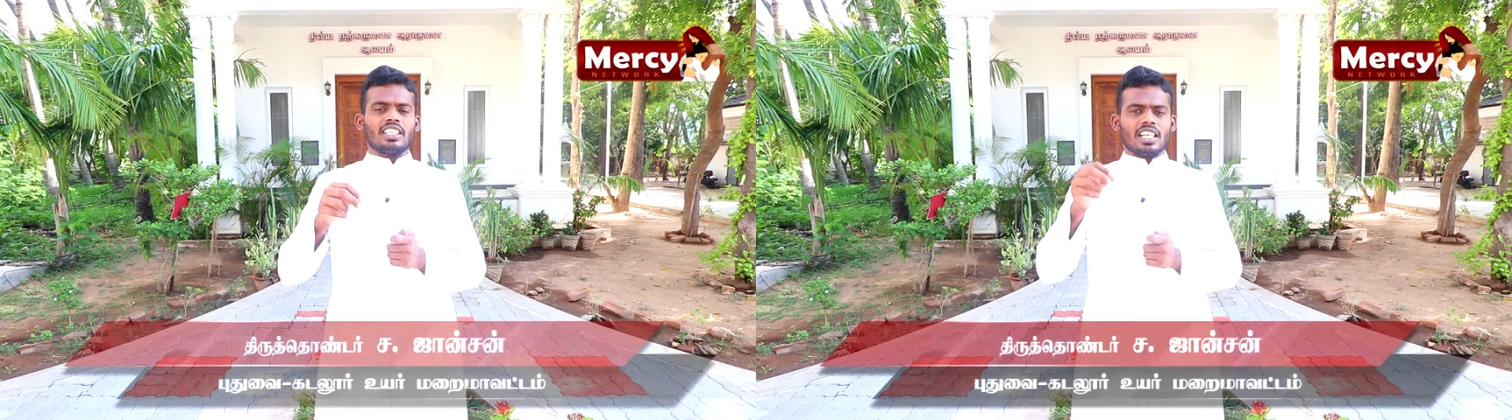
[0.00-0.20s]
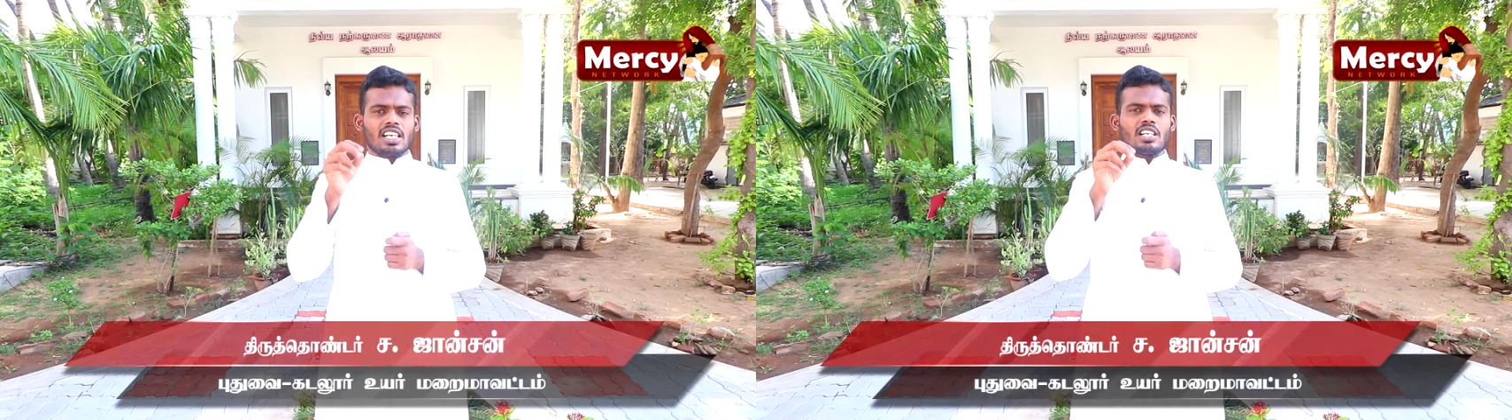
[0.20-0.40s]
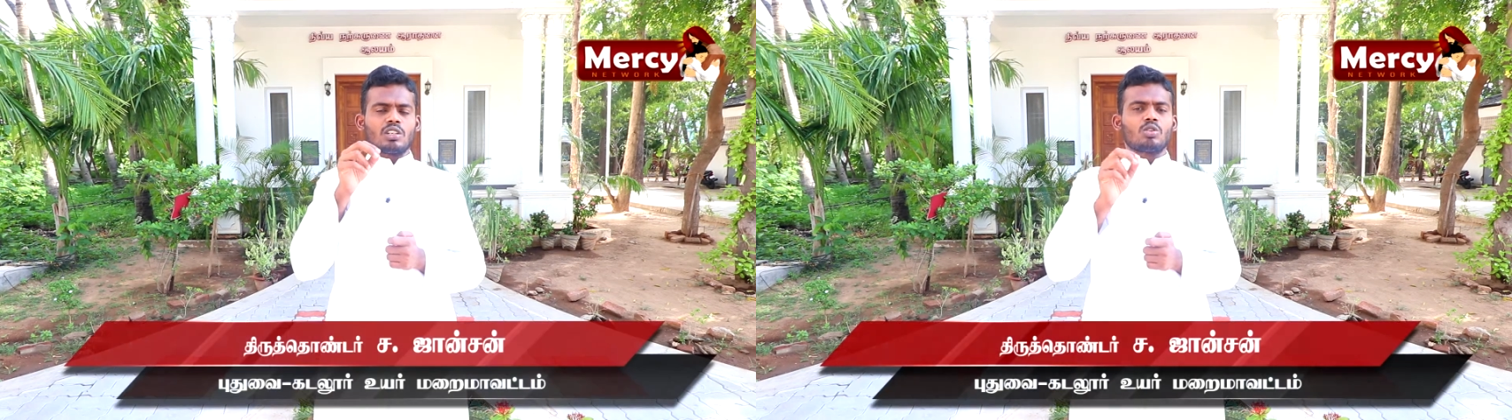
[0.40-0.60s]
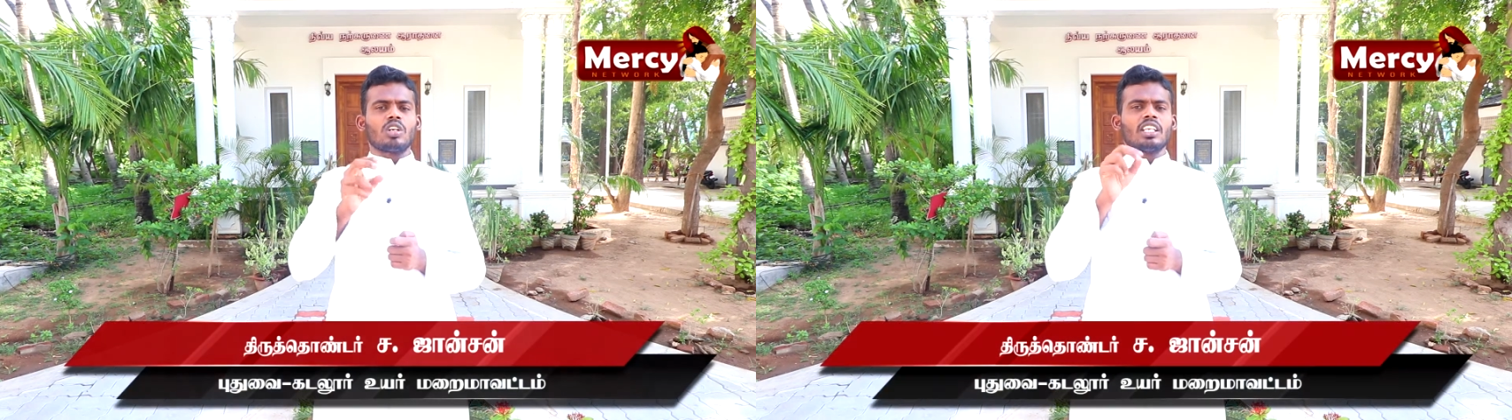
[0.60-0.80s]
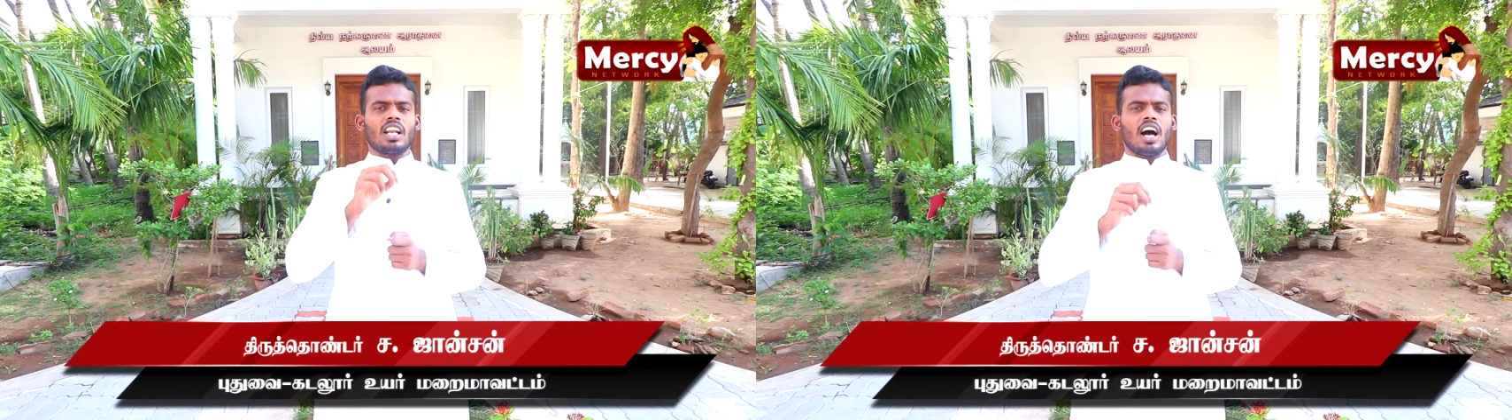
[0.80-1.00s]
தங்கள்
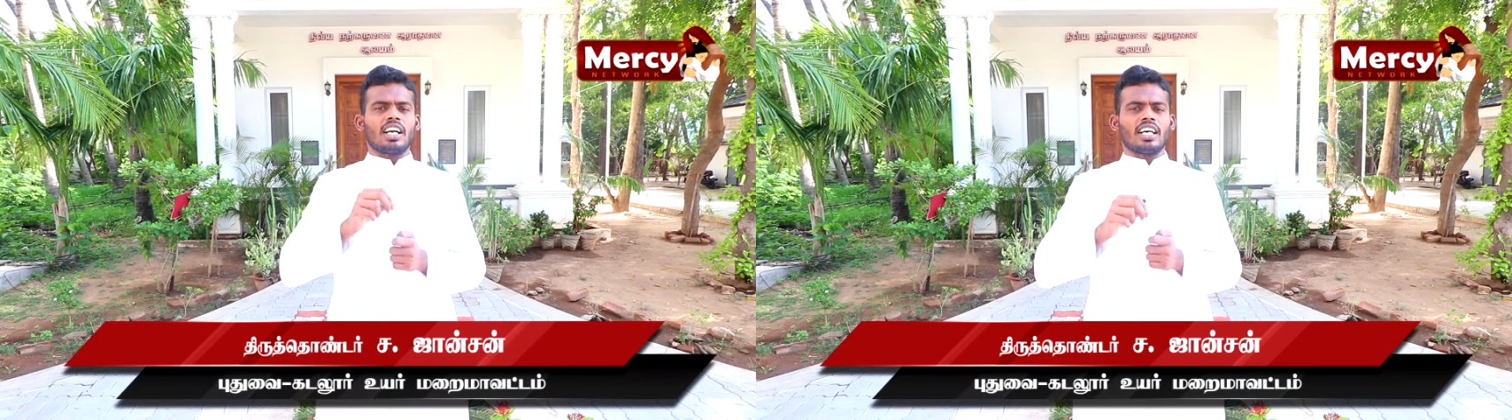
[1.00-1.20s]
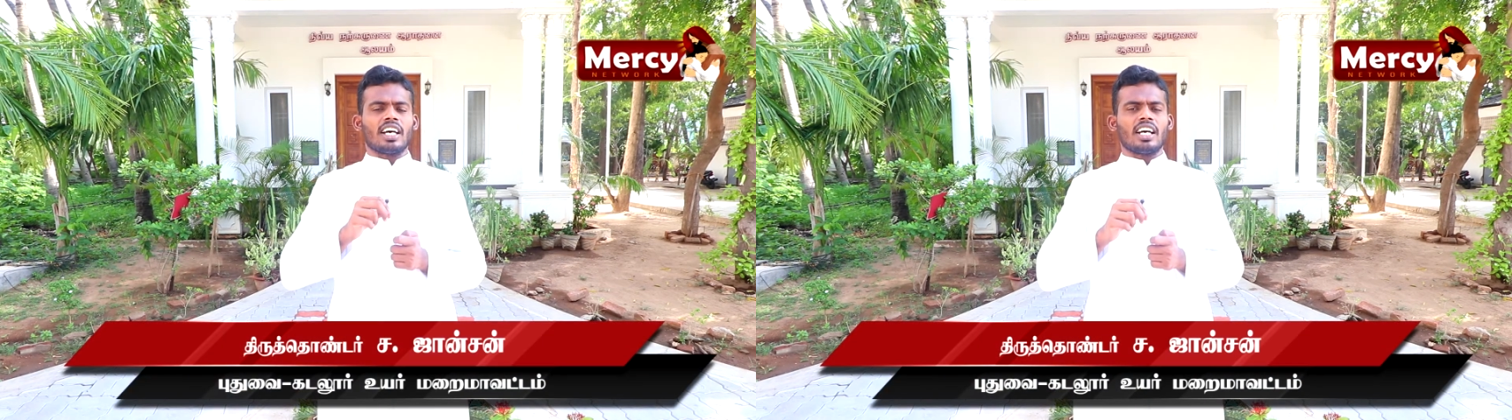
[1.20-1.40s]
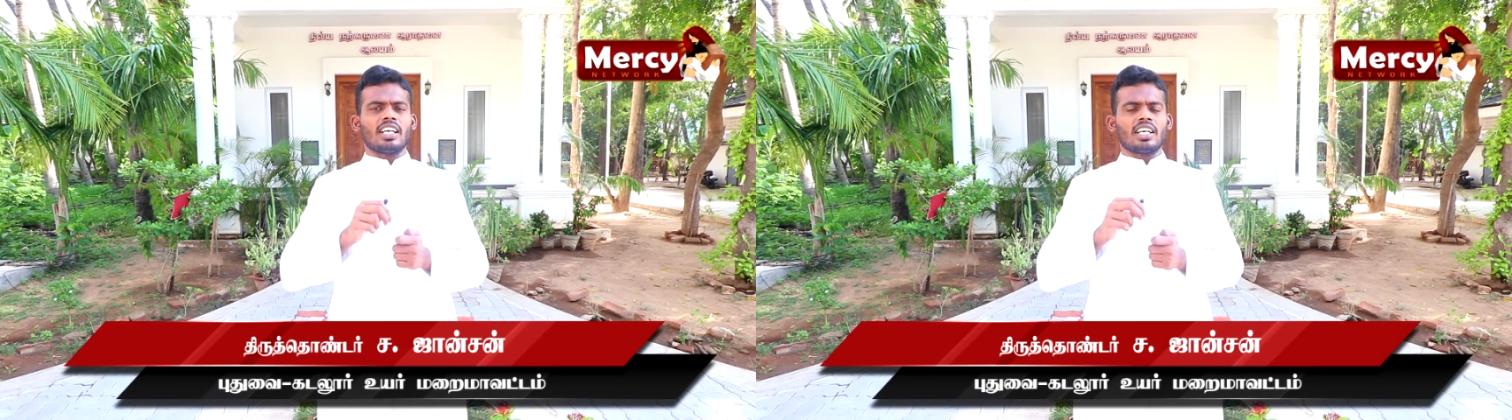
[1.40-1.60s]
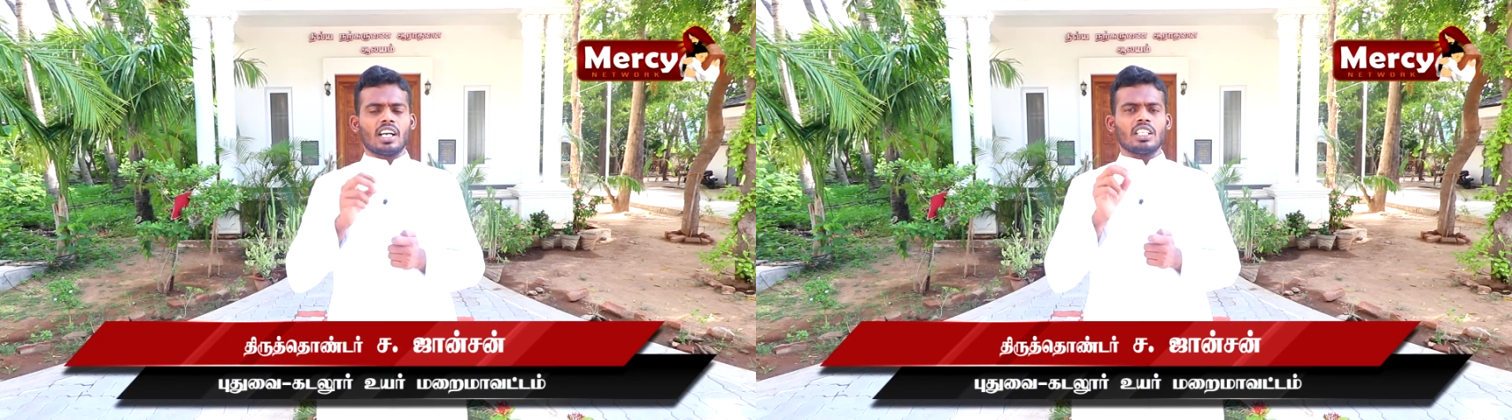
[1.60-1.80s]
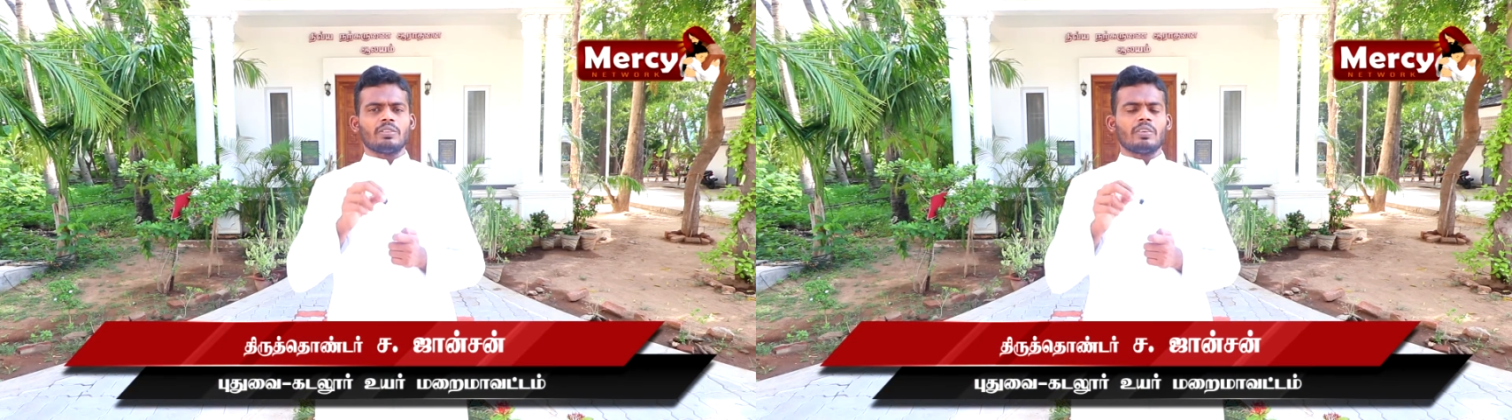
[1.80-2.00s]
தொழிலாக
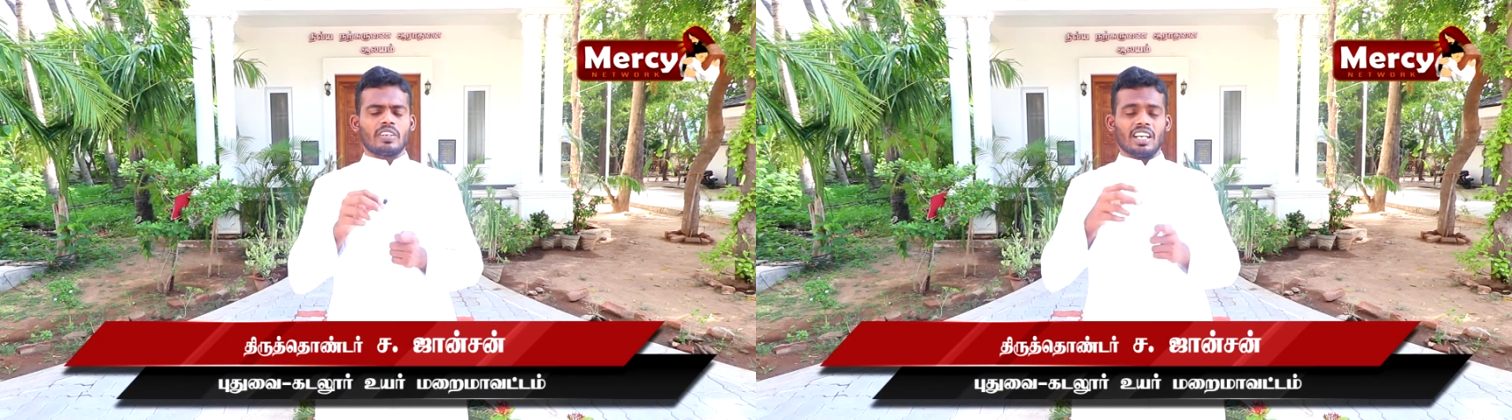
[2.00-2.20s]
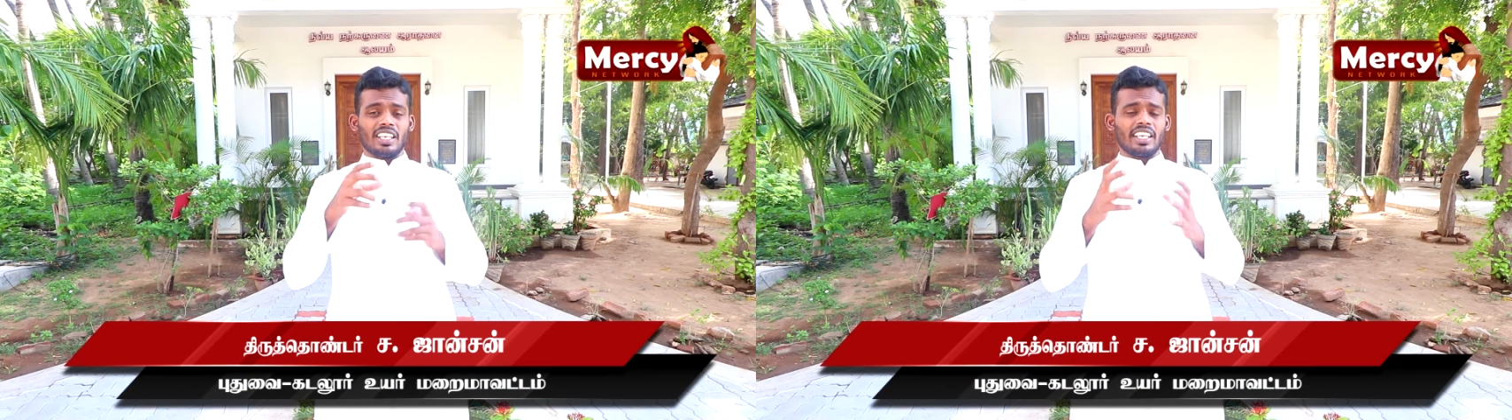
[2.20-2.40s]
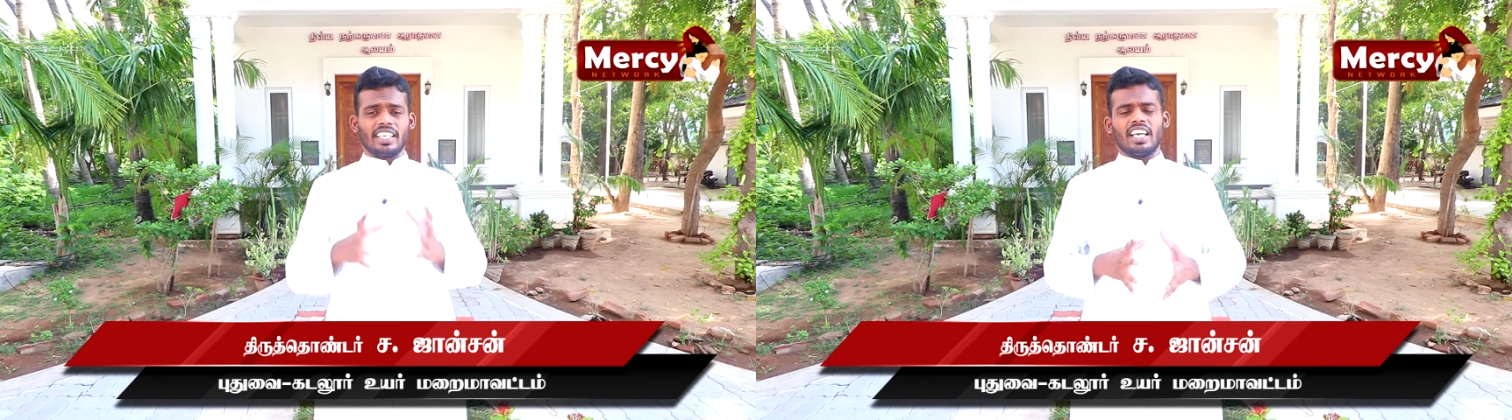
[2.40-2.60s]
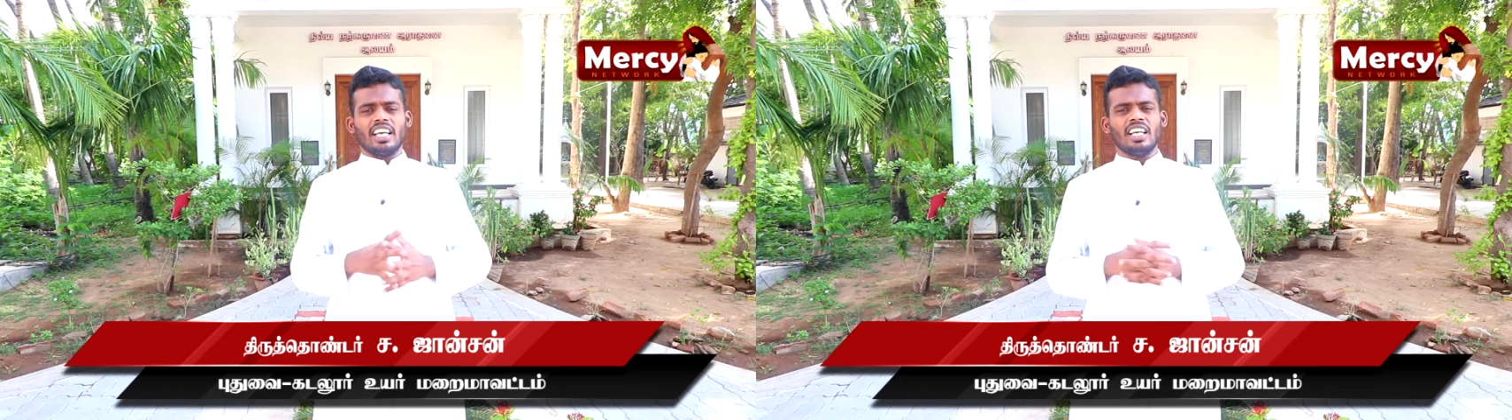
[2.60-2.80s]
கருதுபவர்களிடையே